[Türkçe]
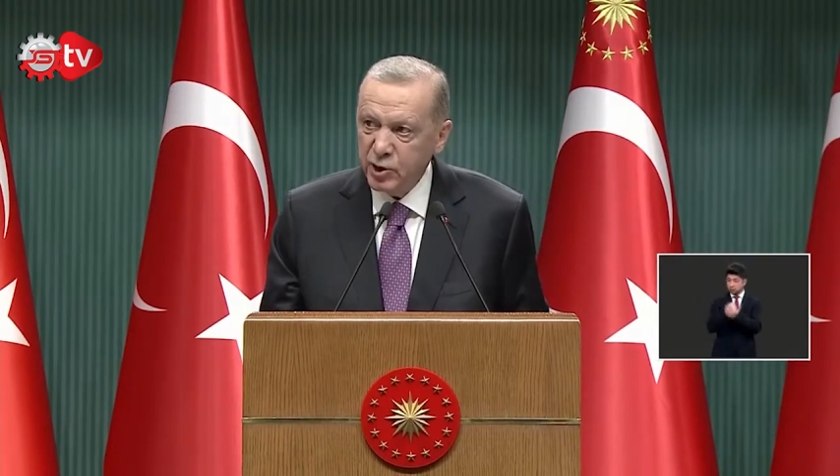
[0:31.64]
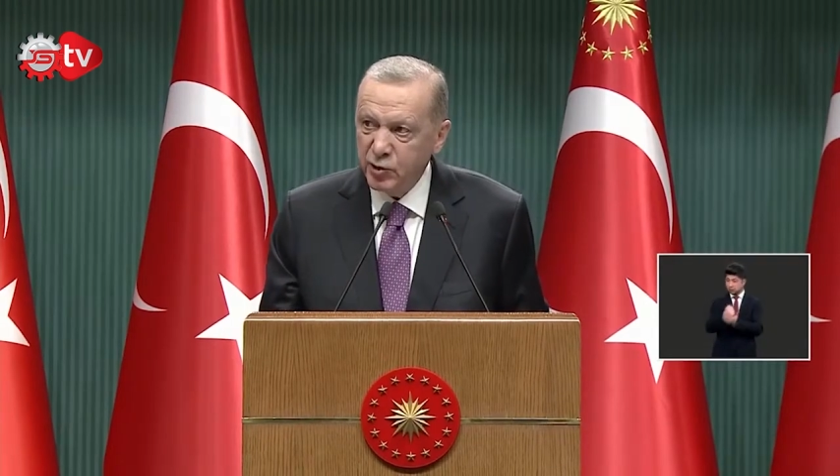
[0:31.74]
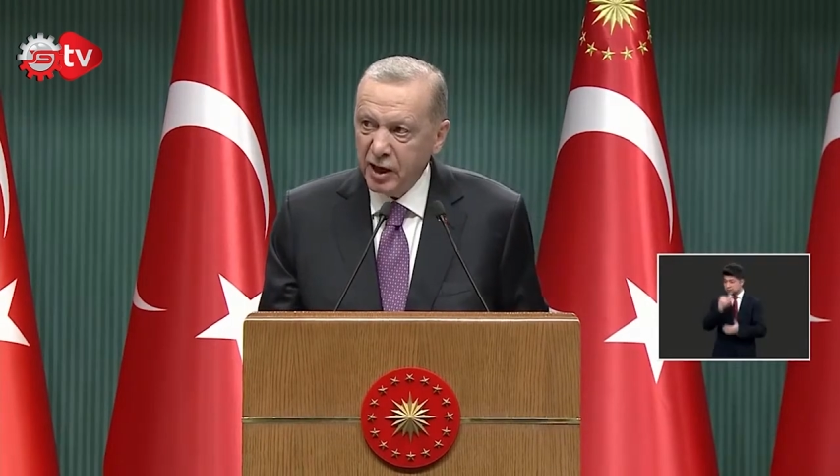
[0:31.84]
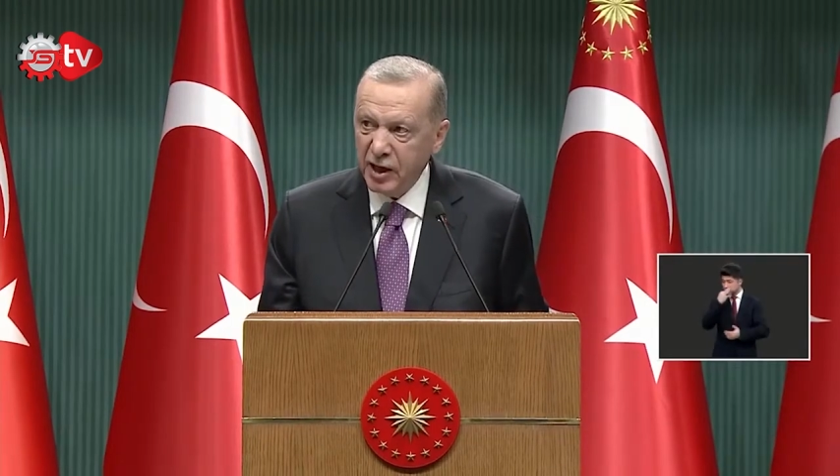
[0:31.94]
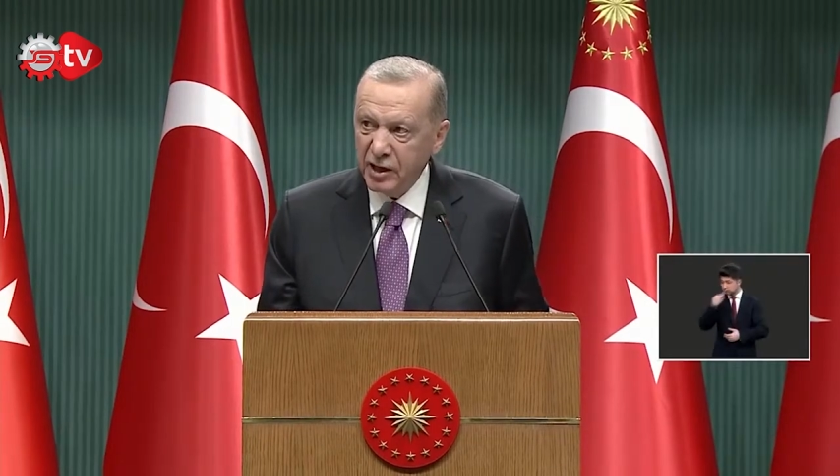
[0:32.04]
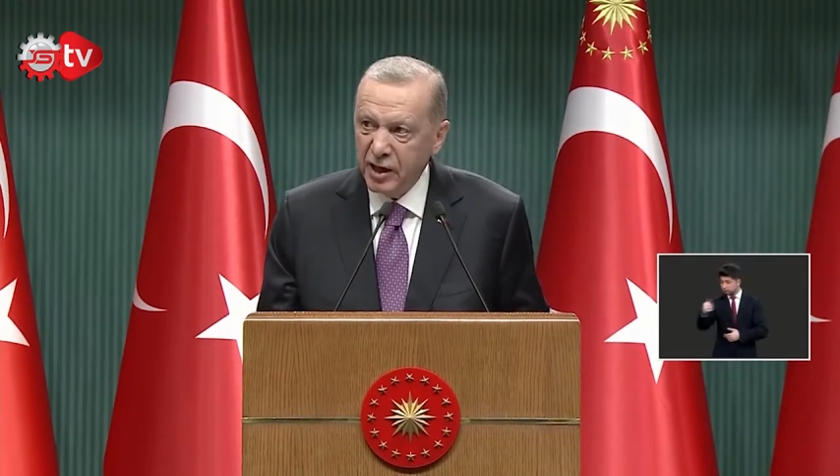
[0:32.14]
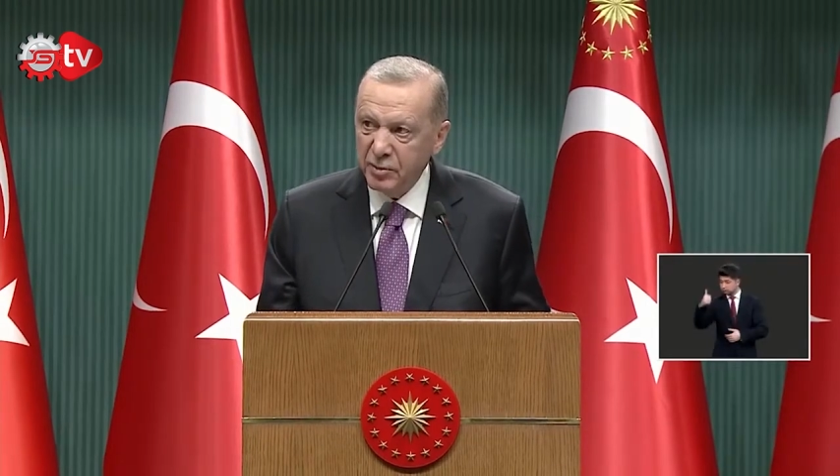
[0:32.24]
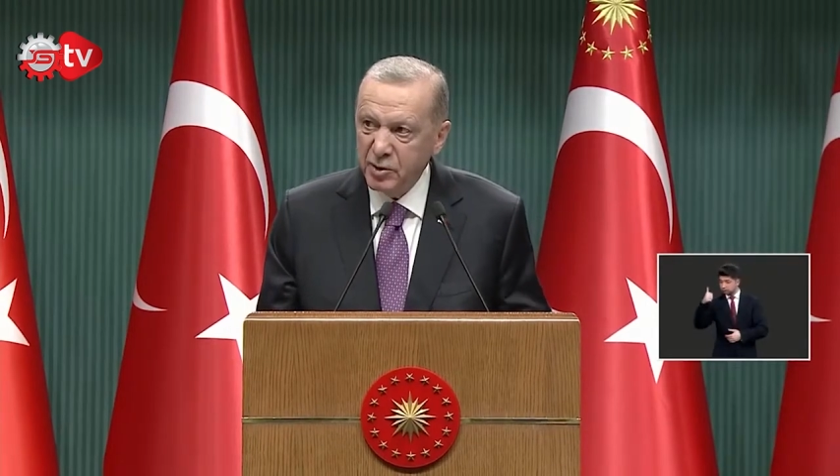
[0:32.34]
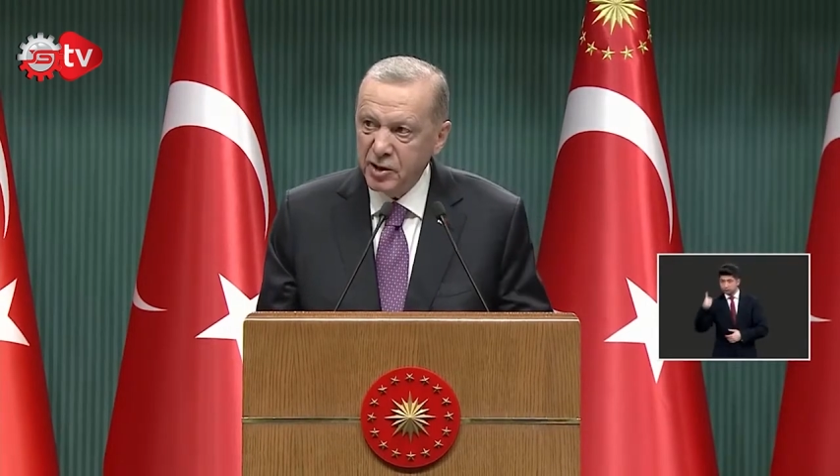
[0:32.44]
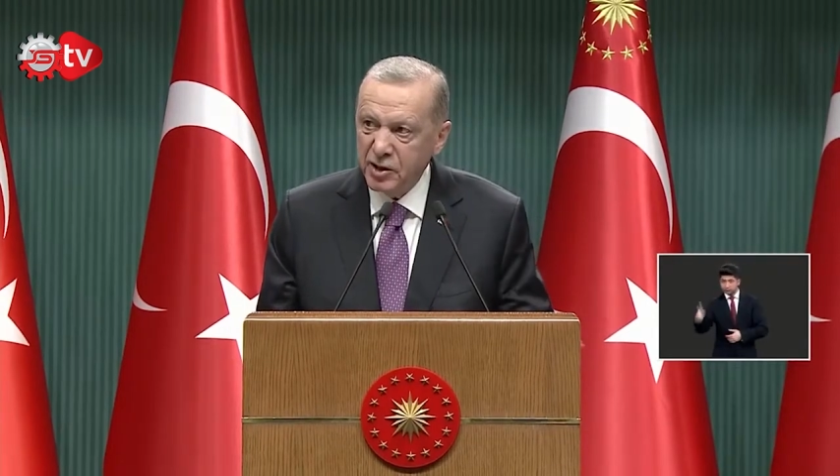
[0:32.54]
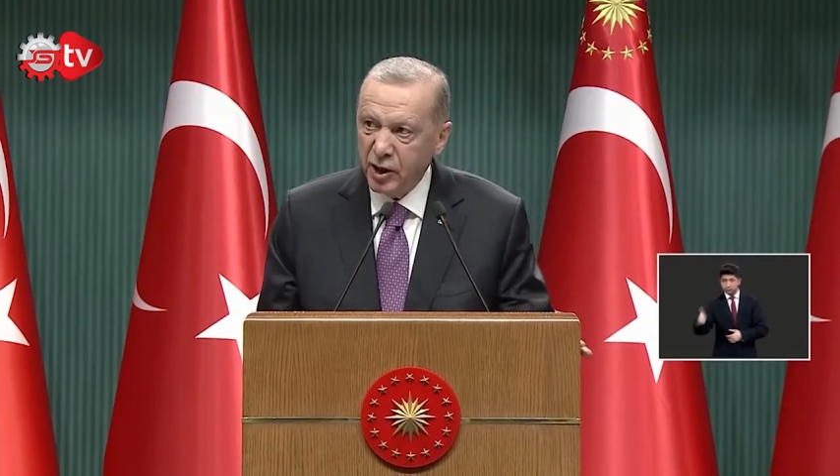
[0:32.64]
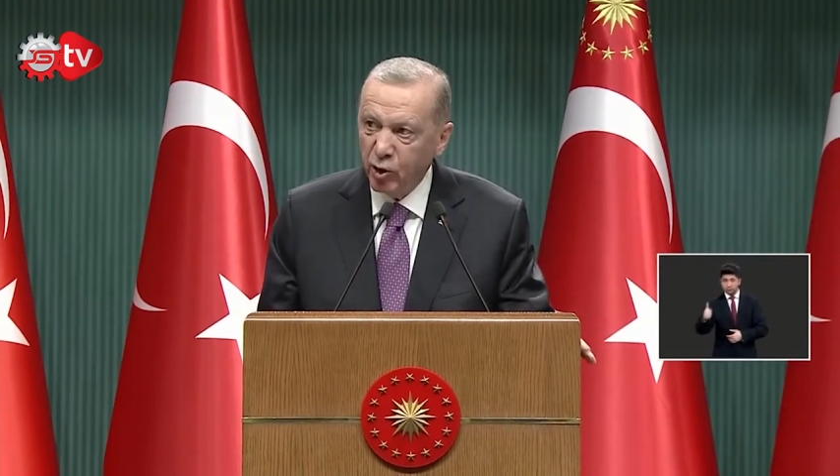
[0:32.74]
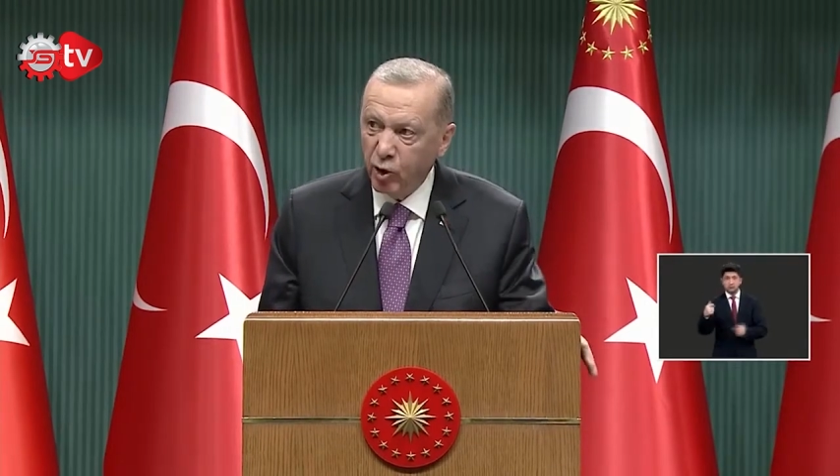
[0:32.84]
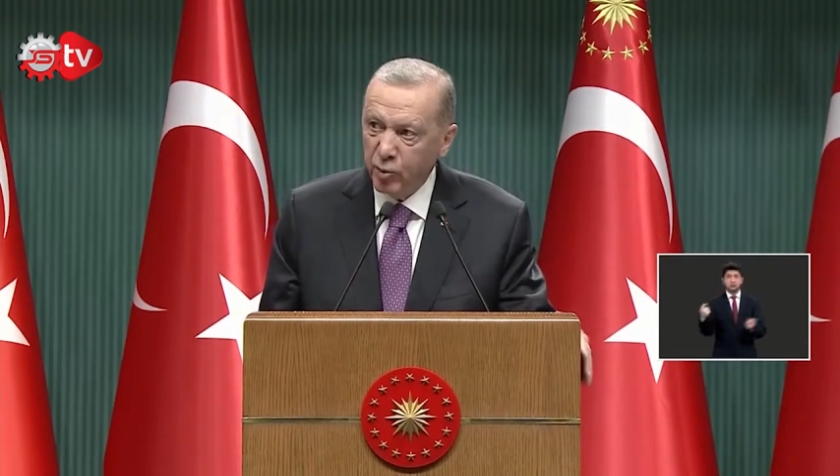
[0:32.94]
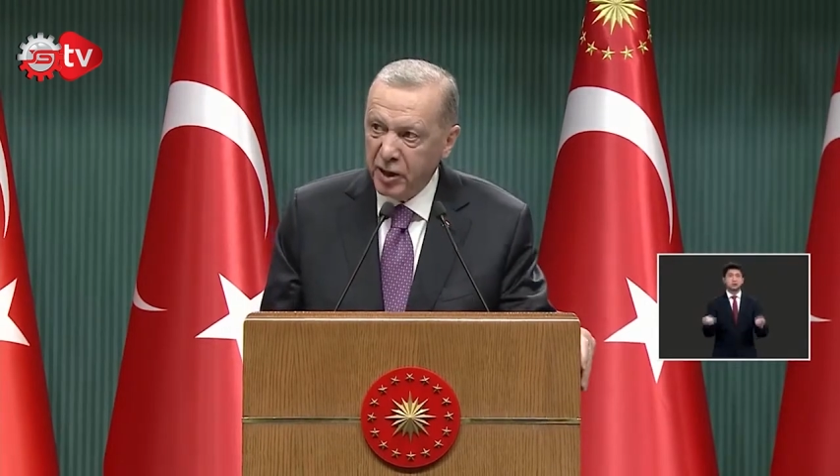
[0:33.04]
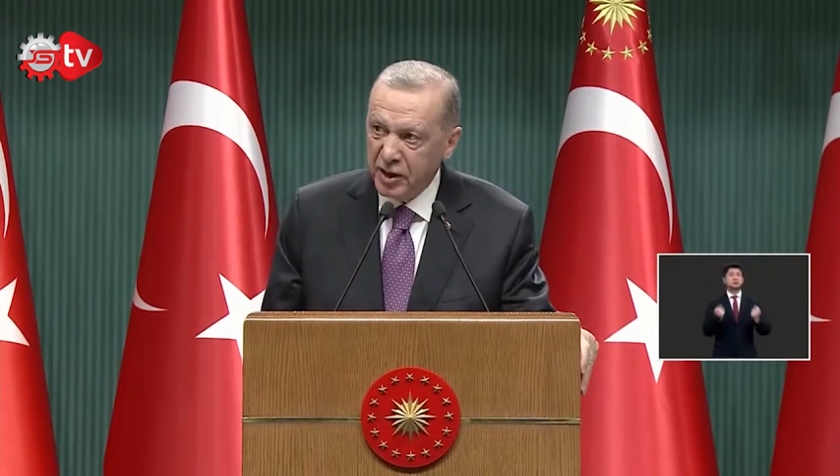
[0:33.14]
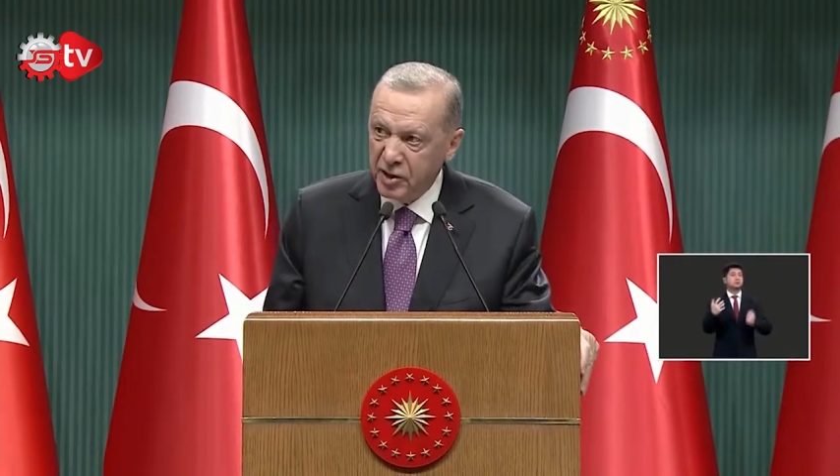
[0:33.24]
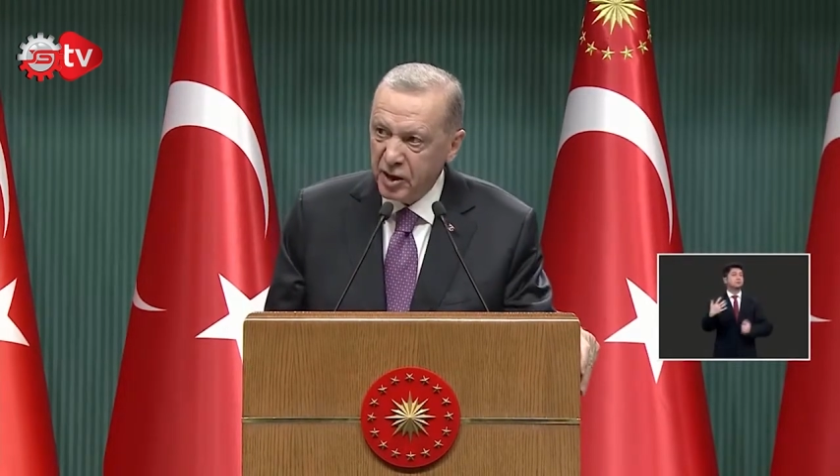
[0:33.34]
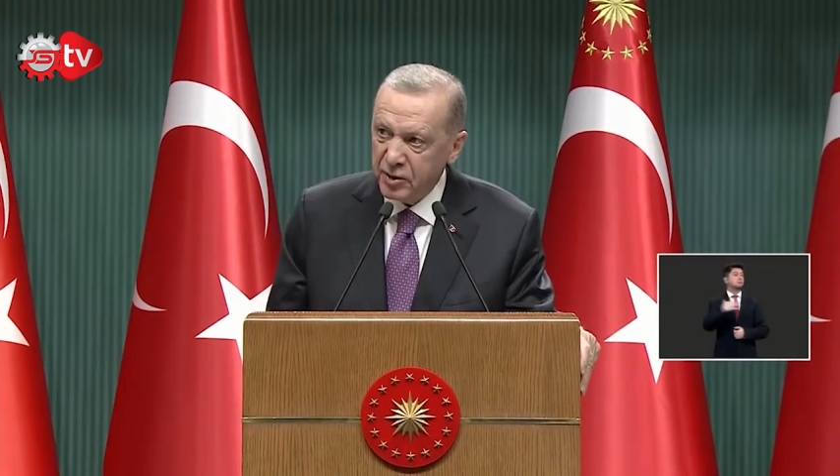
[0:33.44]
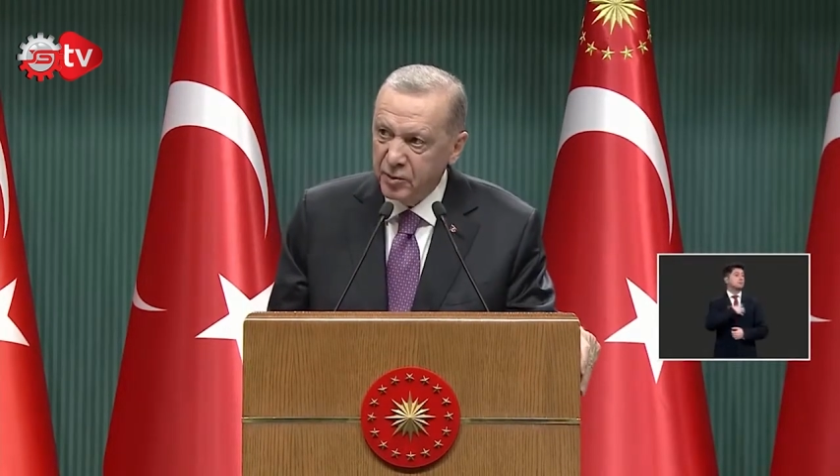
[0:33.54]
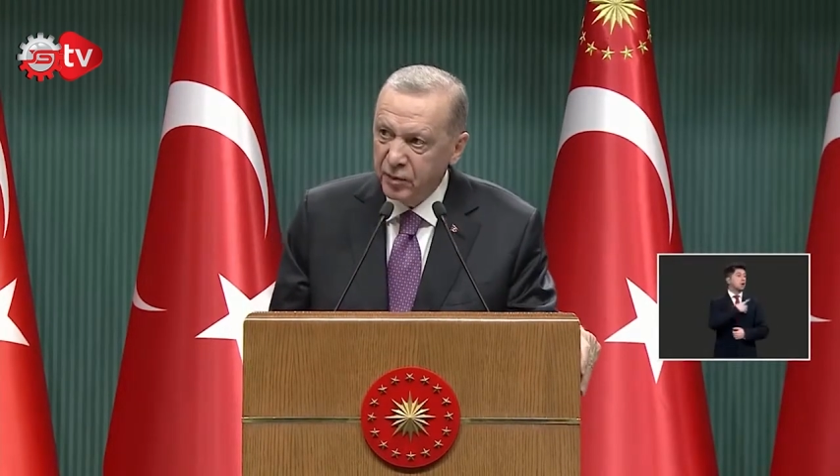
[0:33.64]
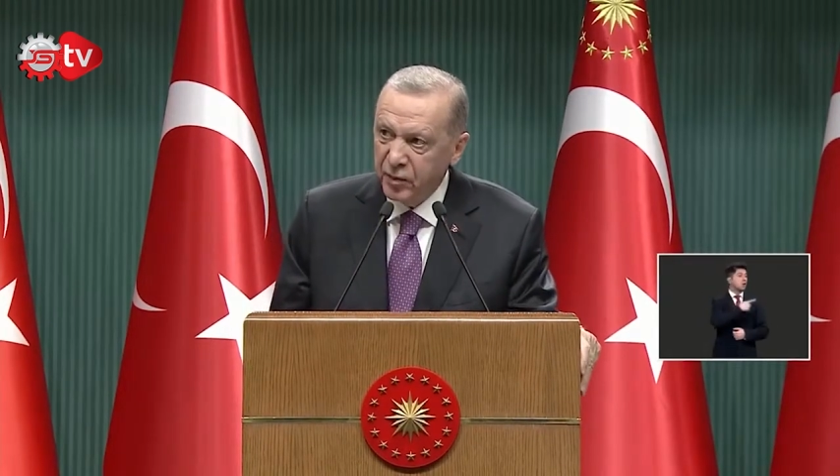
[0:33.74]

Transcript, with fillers: işverenlerimizi de yormayacak